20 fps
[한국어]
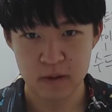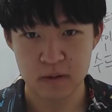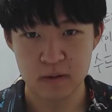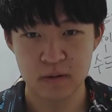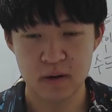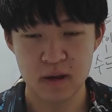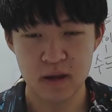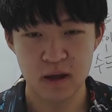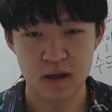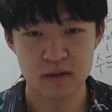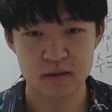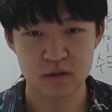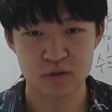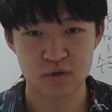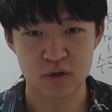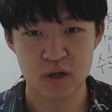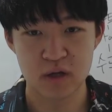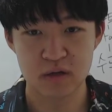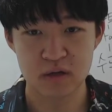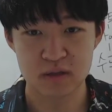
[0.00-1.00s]
그래야 이제
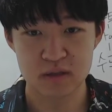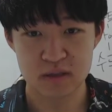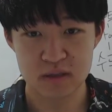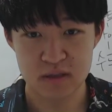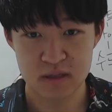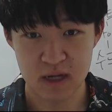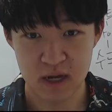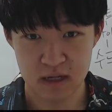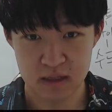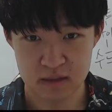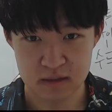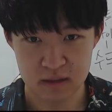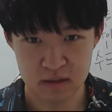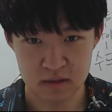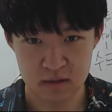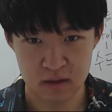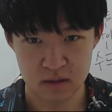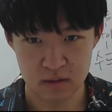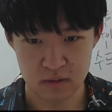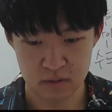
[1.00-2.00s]
죄를 짓지 않은
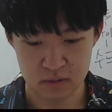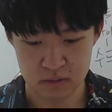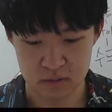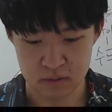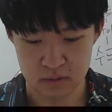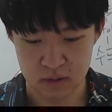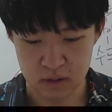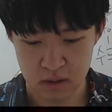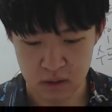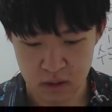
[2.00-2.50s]
상태인 거죠.